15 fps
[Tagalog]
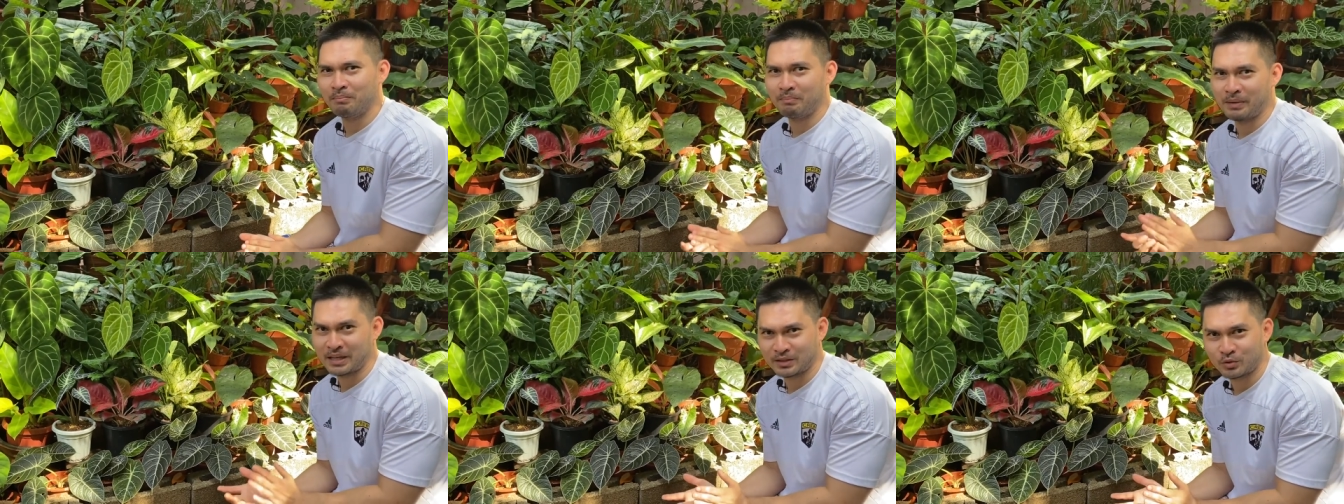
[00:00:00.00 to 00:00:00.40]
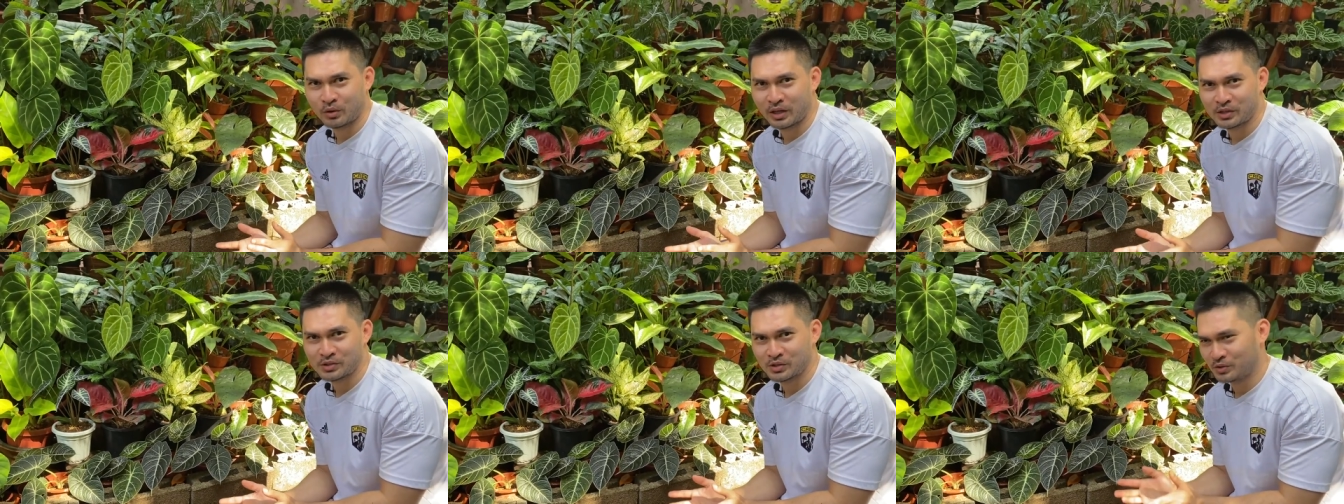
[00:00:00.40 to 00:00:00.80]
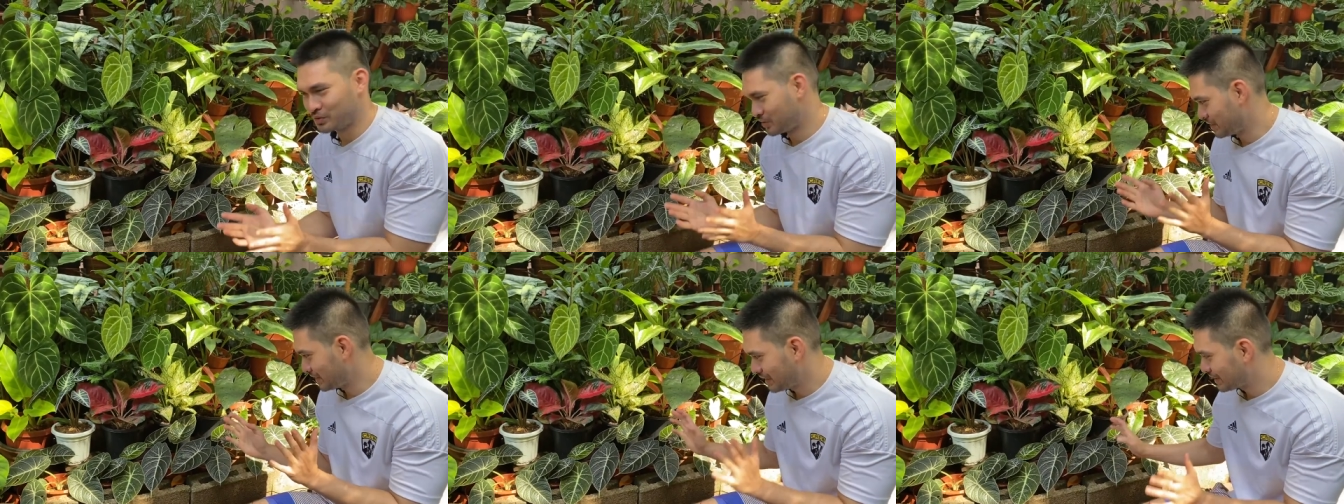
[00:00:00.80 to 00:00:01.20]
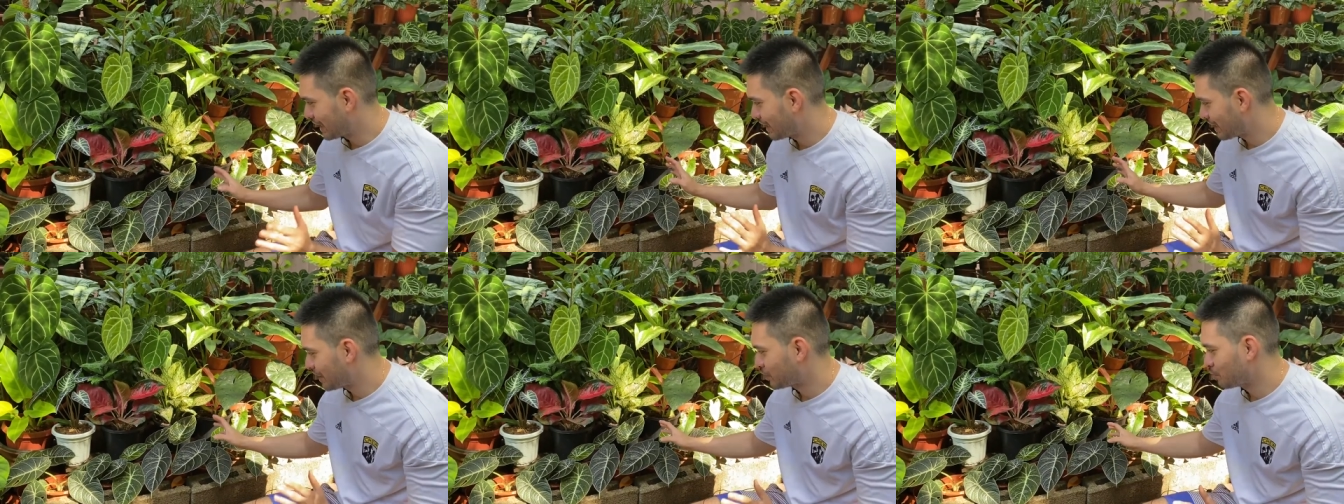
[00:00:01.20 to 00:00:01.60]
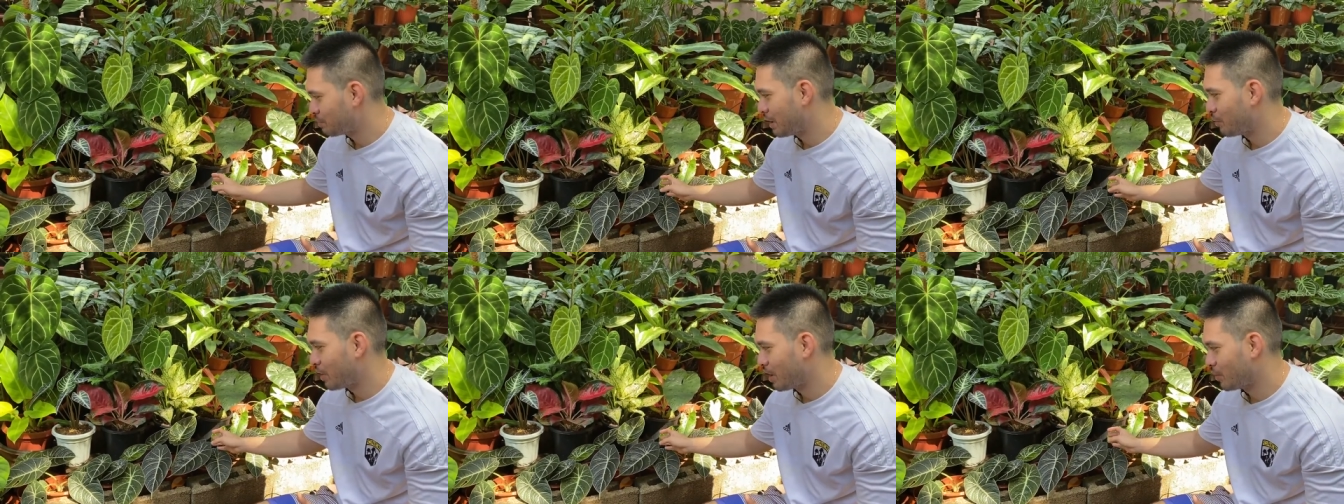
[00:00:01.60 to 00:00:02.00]
plant collections hindi talaga ito
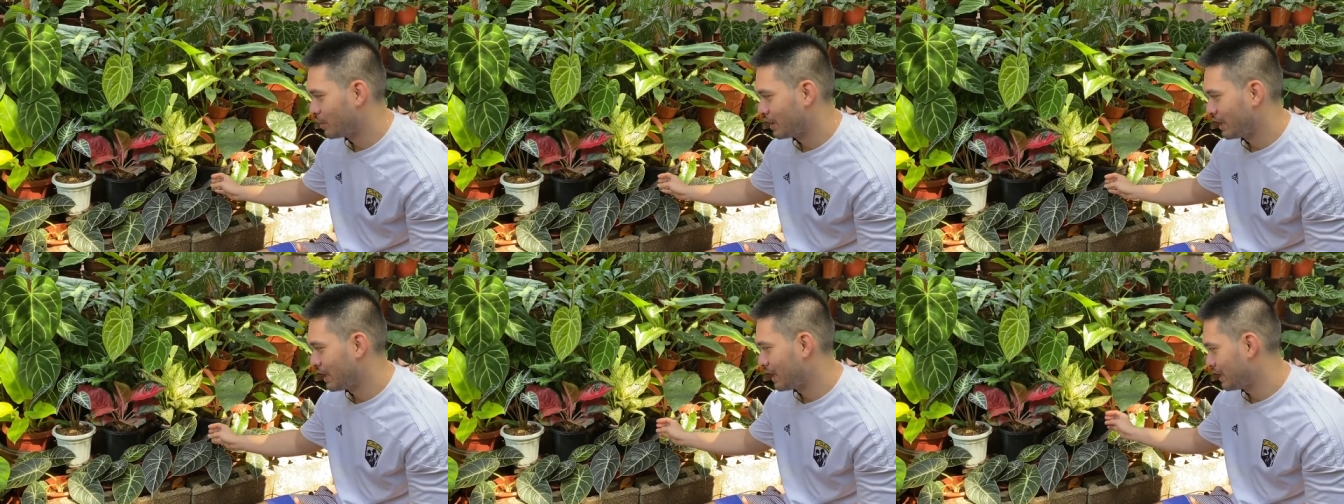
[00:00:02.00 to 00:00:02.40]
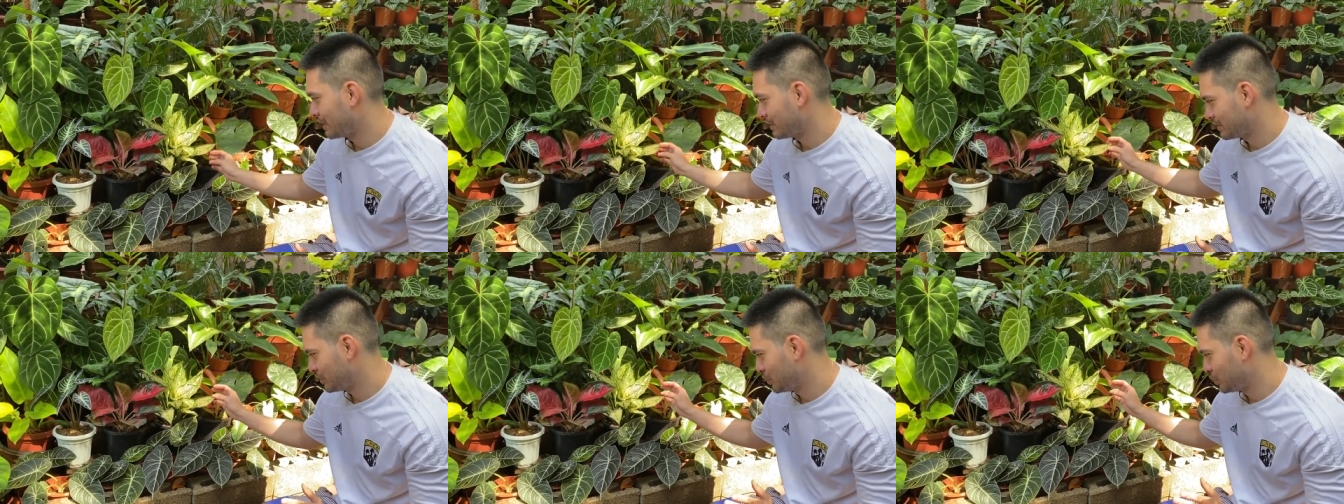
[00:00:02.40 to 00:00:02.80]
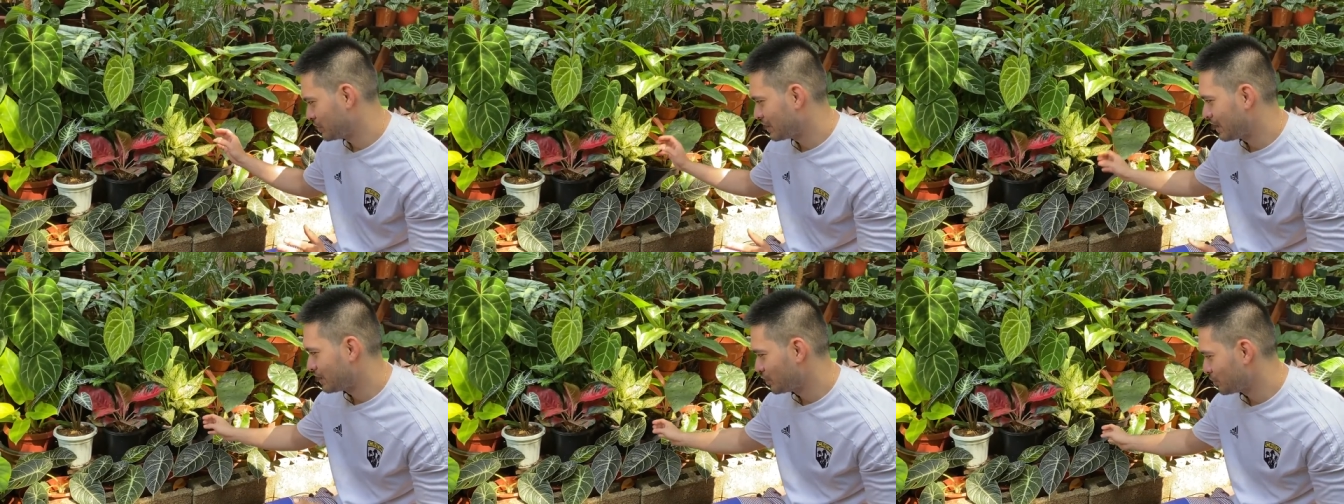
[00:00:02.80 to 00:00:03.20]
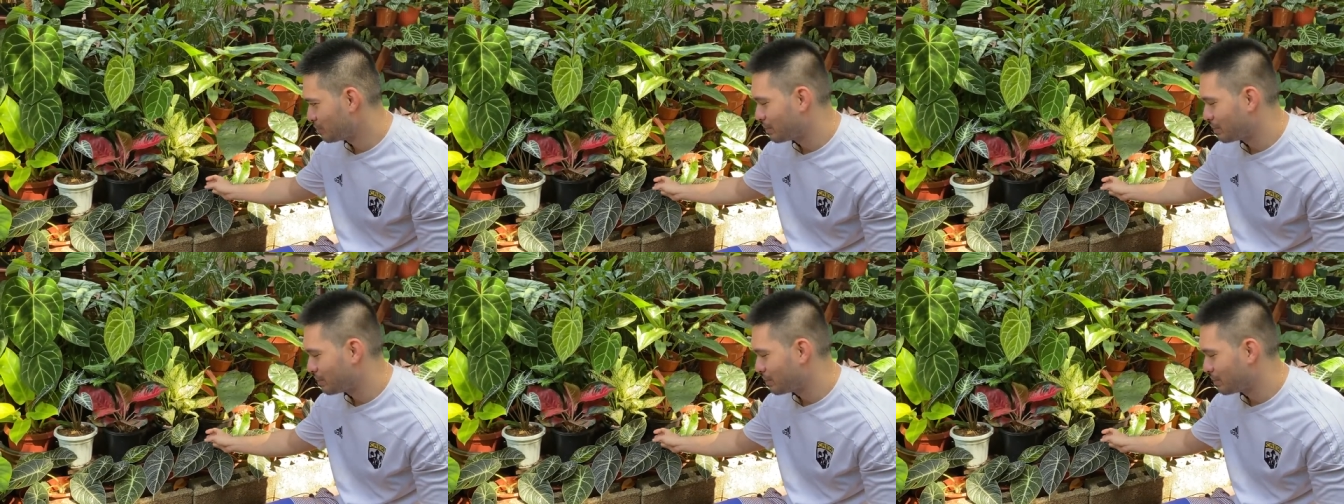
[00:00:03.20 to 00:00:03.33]
mawawala at yun nga yung